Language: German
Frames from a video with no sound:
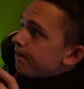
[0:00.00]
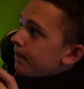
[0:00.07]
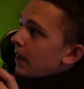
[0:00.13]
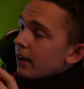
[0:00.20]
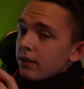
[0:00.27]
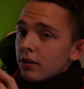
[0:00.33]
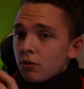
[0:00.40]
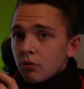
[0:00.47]

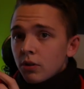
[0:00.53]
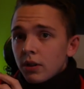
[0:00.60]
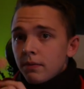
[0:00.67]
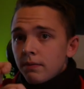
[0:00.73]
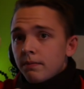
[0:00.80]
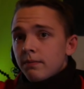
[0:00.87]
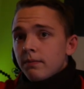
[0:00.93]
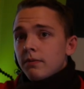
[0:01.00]
da ist die Tür,
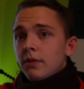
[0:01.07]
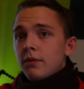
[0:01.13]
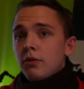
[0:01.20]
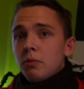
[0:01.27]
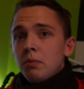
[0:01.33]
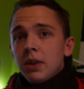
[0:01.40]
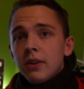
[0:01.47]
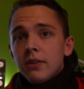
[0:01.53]

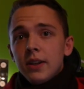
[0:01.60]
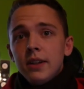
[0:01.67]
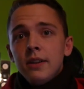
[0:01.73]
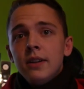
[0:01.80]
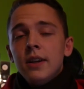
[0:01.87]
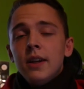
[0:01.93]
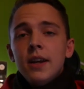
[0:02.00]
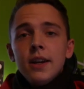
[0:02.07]
von mir
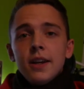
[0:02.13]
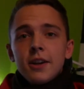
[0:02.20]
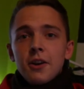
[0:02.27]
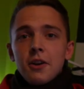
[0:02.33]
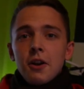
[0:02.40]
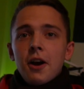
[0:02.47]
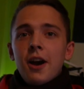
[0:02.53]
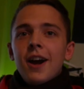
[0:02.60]
gesehen,
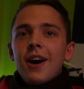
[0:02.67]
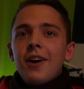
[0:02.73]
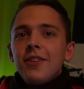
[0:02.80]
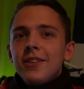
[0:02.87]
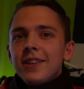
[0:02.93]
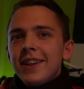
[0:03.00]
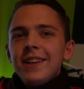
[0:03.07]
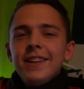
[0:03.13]
können
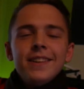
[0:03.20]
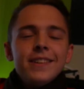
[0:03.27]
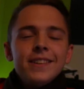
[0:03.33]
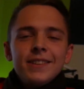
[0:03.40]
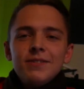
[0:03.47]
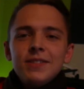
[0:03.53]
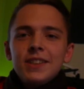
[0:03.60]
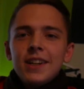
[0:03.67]
rausgehen,
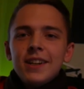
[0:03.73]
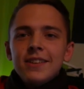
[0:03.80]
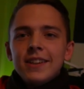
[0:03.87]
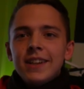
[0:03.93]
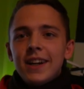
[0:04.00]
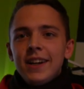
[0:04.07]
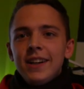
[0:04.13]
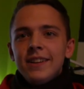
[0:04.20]
ist mir
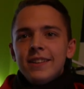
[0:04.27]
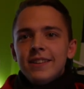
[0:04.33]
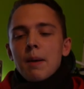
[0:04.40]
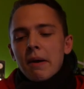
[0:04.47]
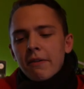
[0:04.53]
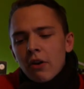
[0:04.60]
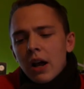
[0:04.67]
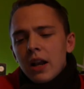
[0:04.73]
scheißegal.
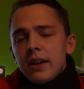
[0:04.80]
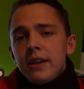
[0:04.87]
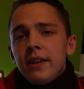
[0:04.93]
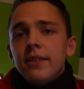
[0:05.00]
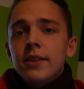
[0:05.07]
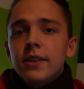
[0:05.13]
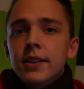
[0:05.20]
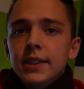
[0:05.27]
Aber für alle, die
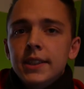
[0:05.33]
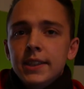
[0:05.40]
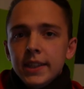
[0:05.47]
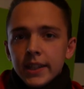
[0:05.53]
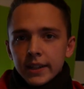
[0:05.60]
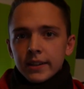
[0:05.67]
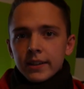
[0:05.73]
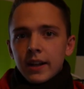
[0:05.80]
es
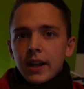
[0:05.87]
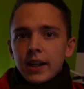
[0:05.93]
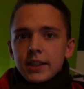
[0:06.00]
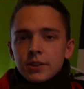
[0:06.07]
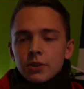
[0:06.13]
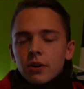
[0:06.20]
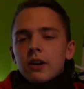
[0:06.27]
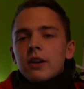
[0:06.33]
interessiert,
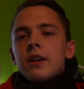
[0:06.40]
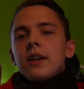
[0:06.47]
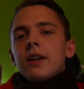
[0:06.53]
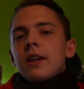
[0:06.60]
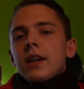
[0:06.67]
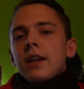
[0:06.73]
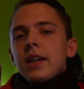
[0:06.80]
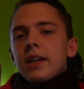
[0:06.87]
also
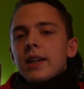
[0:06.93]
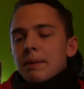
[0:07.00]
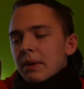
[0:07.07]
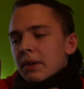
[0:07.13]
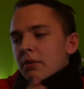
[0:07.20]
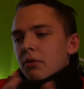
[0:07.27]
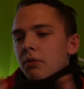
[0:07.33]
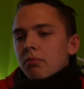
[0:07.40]
ich habe
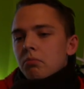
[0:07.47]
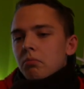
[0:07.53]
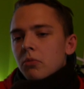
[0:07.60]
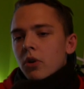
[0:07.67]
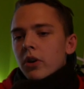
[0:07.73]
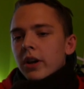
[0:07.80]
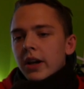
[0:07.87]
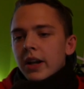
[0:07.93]
jetzt einen
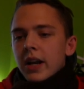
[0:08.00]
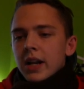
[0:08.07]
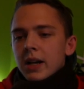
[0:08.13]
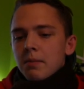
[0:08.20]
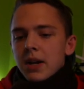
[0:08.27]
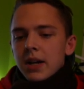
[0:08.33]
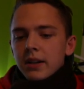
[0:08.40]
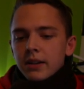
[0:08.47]
neuen Kanal
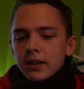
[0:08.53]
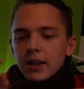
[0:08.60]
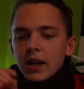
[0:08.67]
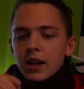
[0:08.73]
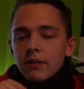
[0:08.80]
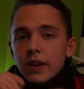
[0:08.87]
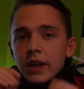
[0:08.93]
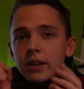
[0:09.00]
gemacht,
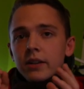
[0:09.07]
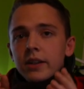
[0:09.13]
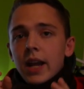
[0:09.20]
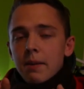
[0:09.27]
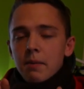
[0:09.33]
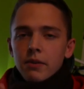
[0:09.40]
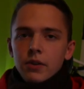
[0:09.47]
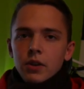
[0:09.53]
da werden
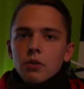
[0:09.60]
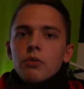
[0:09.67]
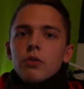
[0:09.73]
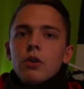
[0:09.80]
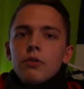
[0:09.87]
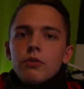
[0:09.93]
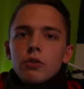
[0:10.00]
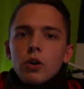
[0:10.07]
Gaming-Videos
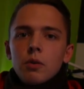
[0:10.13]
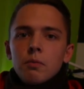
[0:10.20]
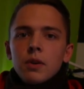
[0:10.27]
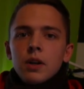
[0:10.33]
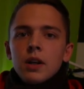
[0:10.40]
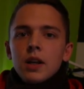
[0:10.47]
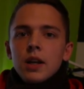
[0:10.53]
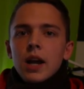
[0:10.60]
drauf kommen.
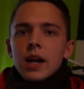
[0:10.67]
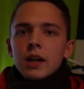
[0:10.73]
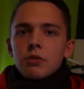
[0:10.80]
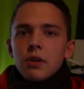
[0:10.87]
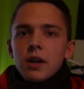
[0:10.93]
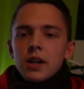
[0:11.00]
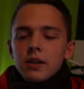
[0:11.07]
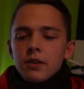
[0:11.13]

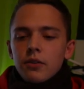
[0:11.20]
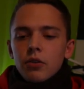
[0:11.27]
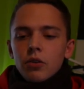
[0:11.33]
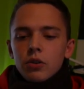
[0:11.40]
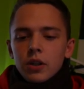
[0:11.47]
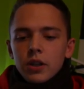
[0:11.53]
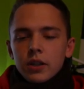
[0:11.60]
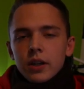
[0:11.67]
Aktuell
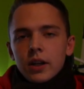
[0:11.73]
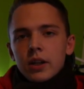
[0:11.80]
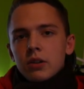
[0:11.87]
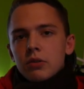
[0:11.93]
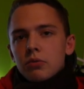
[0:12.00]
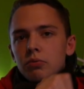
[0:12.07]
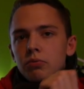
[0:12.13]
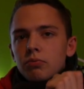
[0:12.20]
zocke ich
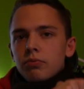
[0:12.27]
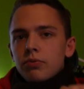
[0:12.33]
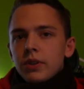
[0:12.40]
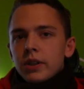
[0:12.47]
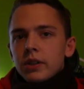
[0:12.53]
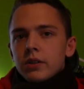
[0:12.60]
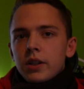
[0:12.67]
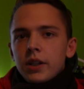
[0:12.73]
halt
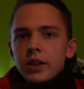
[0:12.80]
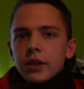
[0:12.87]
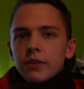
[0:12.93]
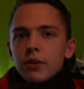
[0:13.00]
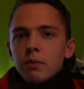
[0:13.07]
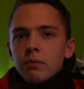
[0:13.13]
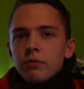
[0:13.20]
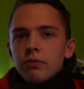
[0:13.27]
viel GTA
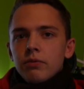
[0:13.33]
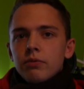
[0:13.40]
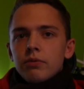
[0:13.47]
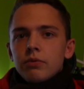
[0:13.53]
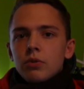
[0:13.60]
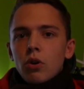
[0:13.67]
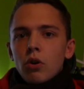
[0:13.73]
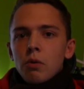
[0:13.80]

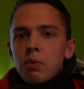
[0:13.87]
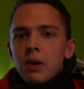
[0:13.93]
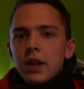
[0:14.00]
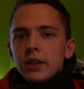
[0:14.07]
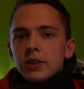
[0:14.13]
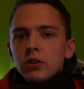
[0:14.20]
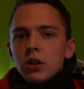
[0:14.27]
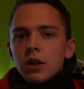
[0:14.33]
5
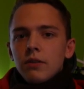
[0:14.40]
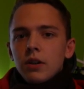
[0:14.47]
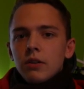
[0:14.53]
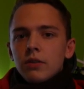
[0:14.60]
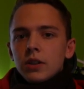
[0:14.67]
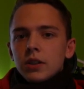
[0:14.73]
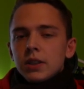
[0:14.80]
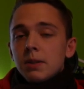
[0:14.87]
Roleplay-Server,
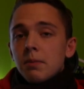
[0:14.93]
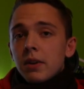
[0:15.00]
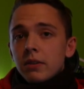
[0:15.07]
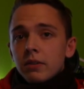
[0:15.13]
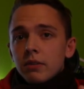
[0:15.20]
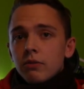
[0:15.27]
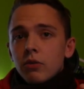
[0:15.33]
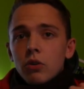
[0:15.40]
falls
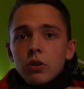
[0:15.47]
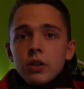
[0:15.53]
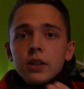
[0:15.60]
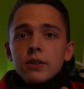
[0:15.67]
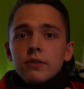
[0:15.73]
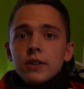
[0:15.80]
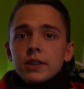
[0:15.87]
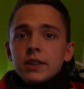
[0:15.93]
jemand von euch
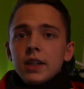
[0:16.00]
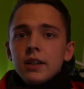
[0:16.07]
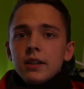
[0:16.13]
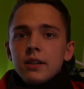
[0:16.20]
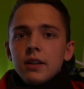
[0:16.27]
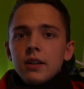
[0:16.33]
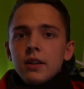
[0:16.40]
das was sagt.